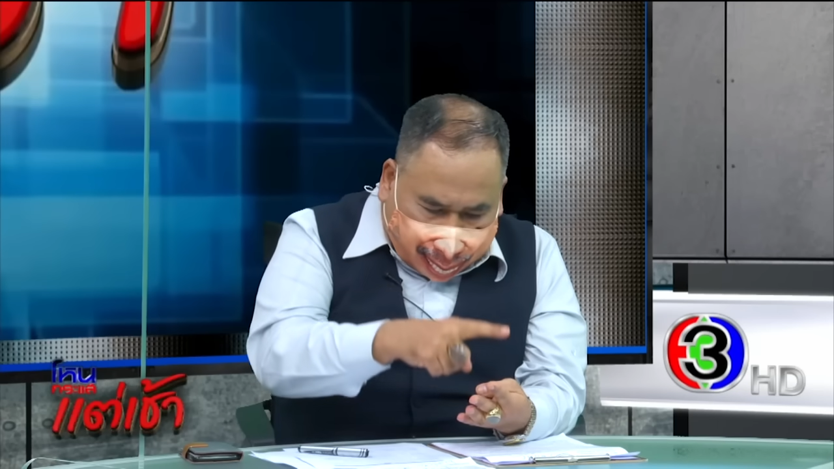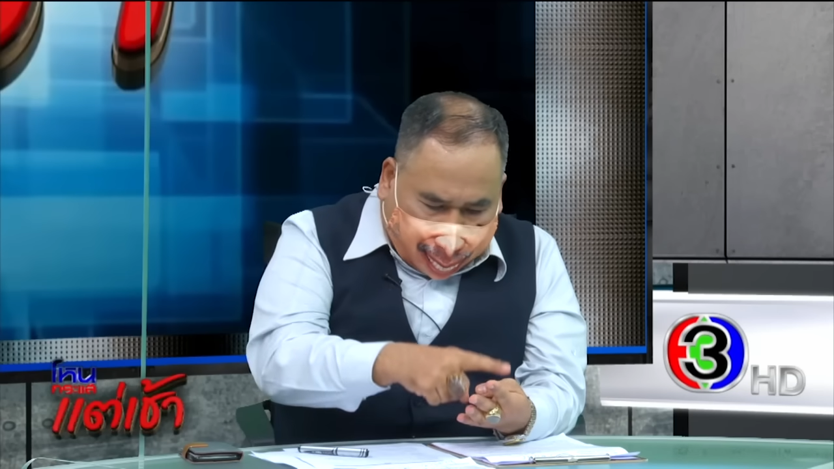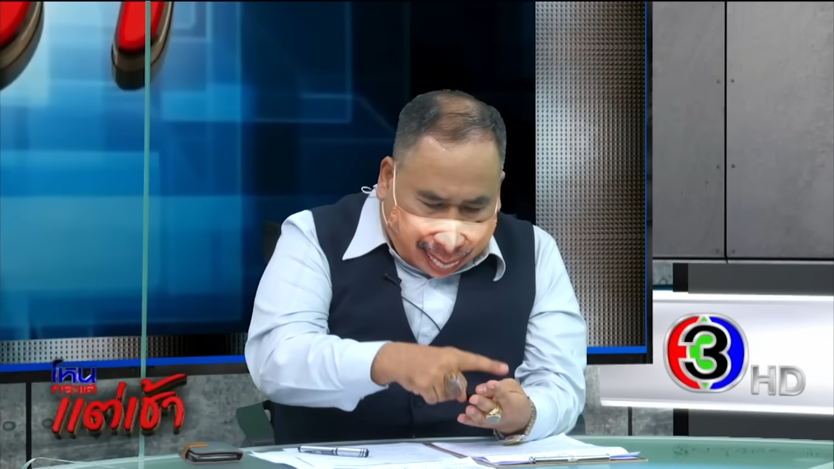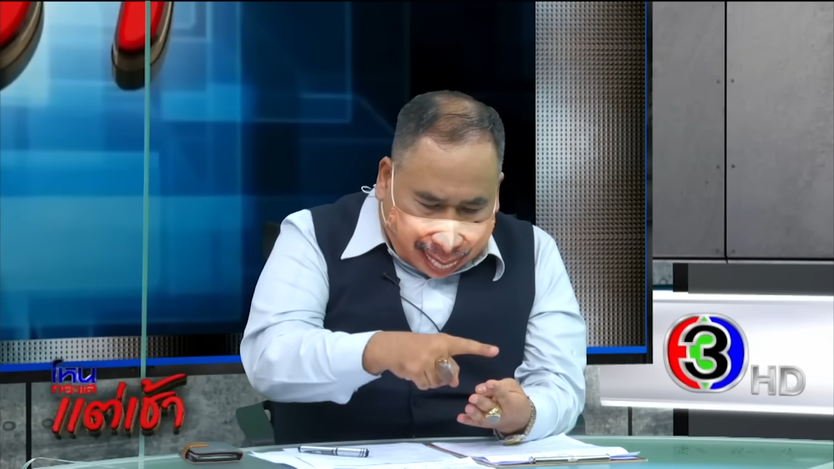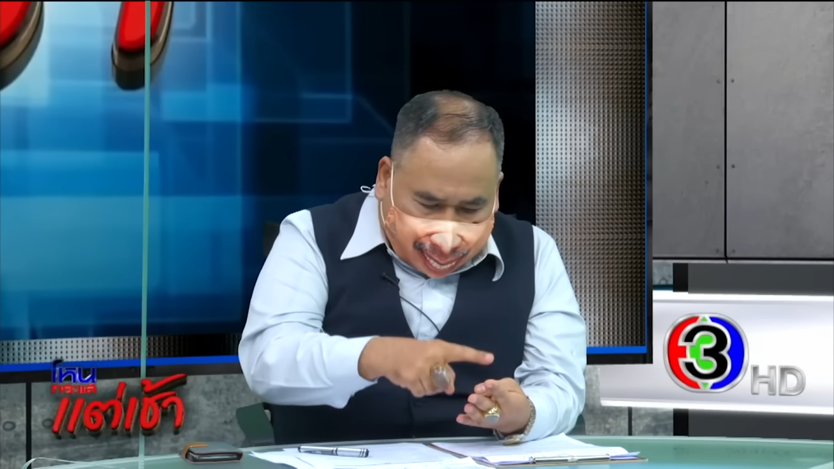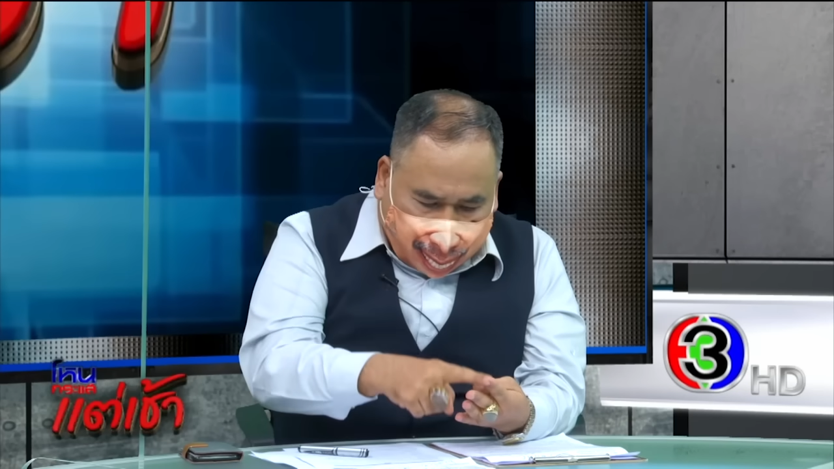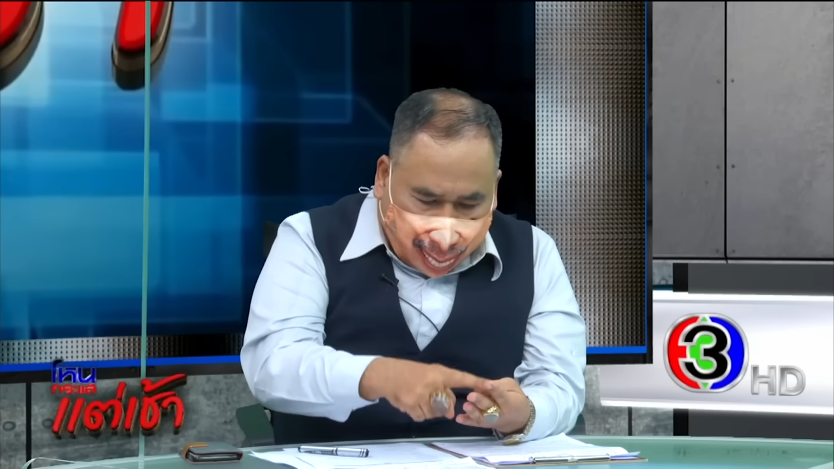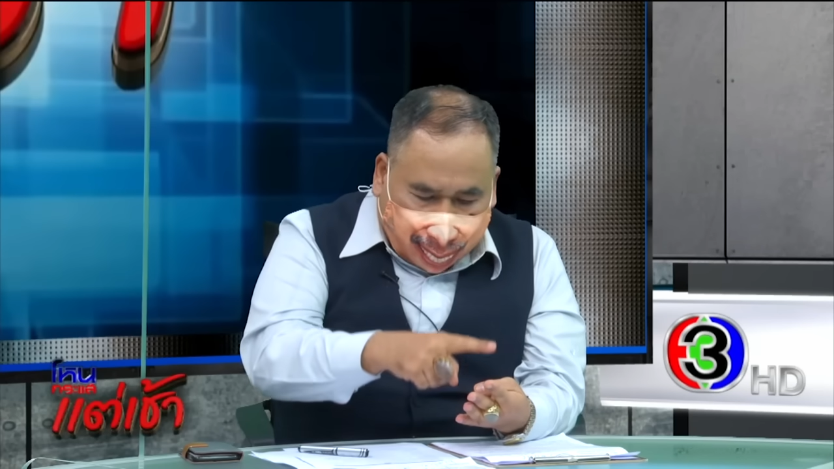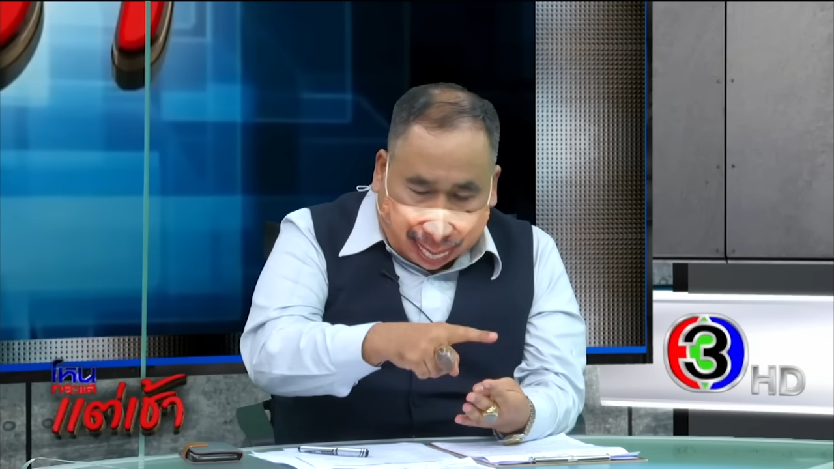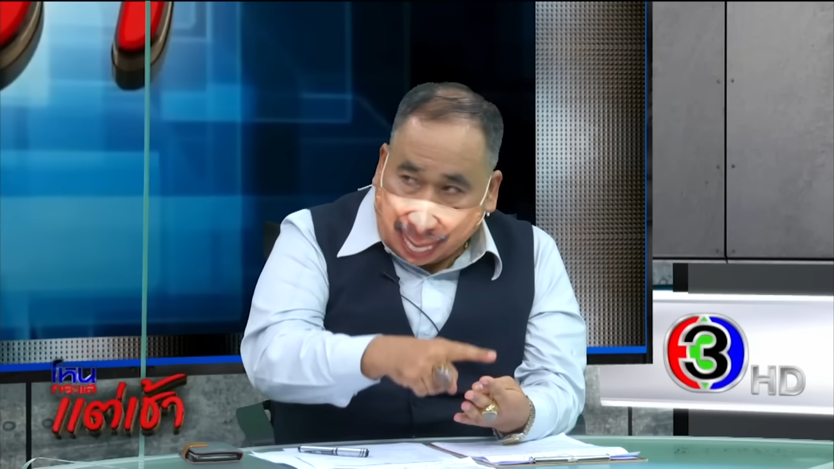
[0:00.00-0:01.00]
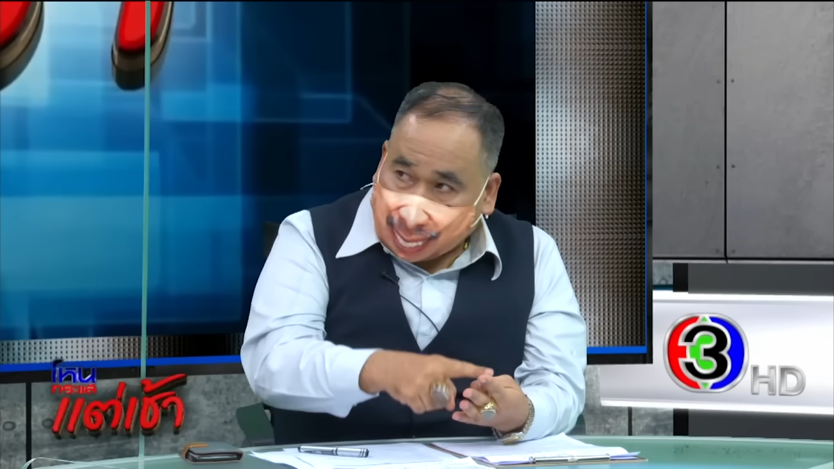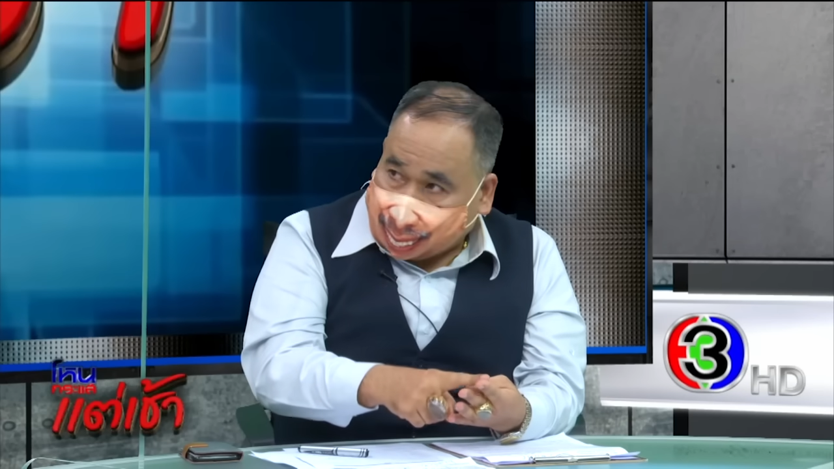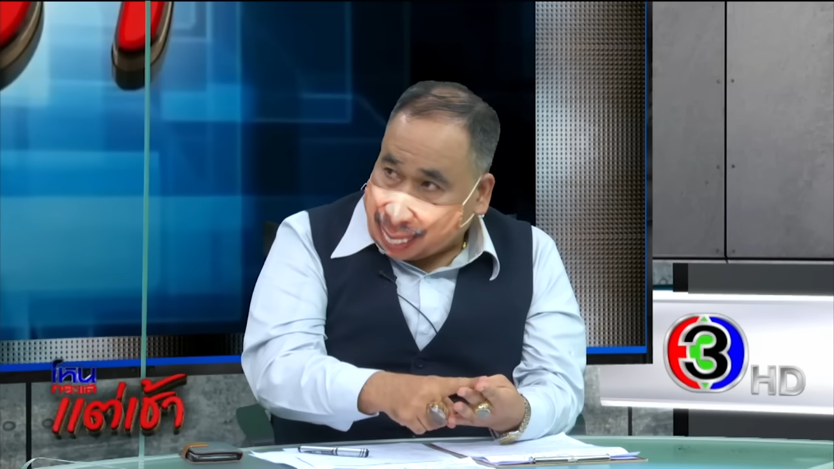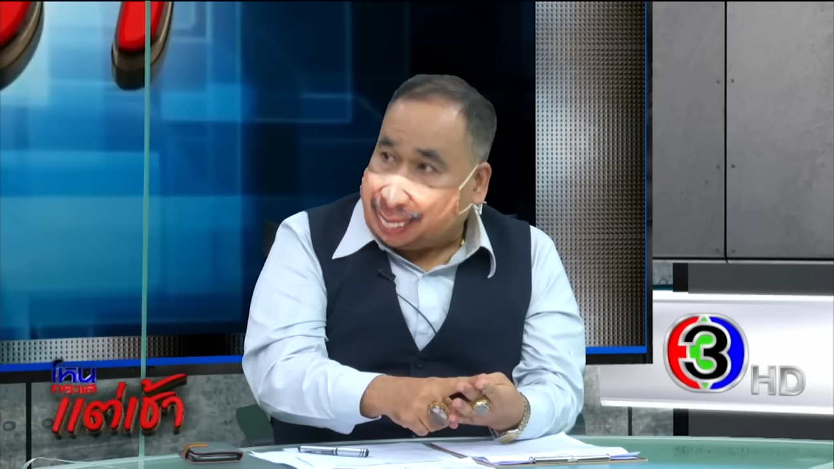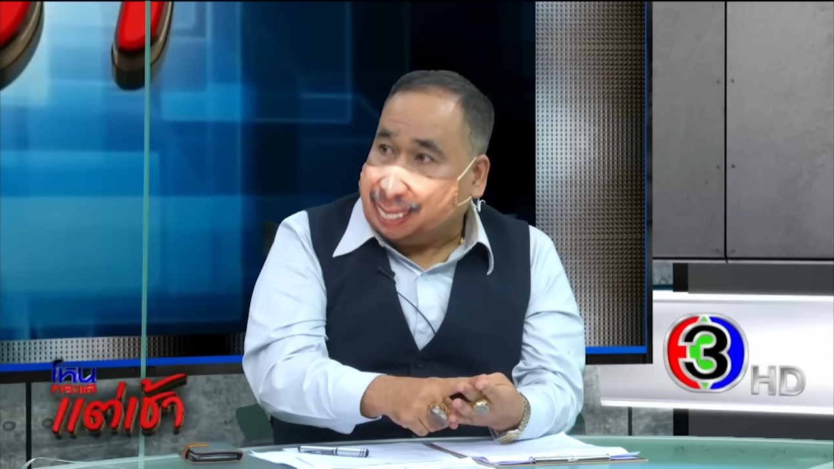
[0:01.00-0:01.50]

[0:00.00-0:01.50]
การปฏิรูปกระบวนการยุติ